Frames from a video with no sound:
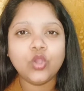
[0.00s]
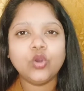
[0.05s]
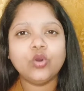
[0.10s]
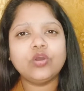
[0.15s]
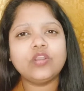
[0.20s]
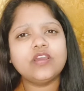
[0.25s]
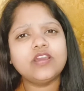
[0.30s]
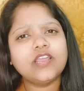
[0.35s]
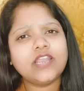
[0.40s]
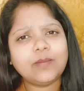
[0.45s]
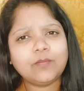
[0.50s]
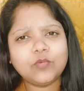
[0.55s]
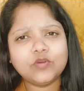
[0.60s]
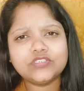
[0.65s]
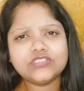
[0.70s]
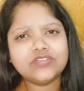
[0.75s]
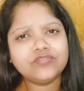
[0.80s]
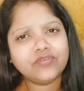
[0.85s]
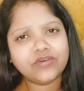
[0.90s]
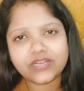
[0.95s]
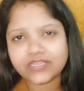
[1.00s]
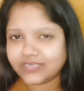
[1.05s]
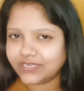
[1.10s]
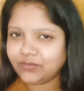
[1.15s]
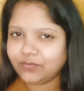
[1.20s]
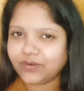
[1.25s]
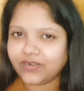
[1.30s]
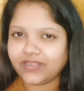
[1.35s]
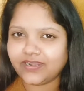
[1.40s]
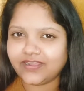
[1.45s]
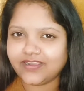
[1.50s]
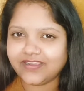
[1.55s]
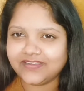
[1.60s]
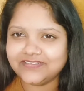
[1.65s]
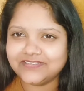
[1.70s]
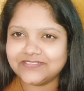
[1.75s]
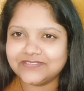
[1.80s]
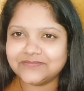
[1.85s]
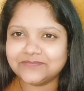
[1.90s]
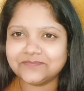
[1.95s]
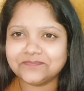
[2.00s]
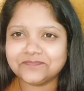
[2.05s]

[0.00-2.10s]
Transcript: और अगर आपको इससे फ़र्क नहीं पड़ा ना गाइज़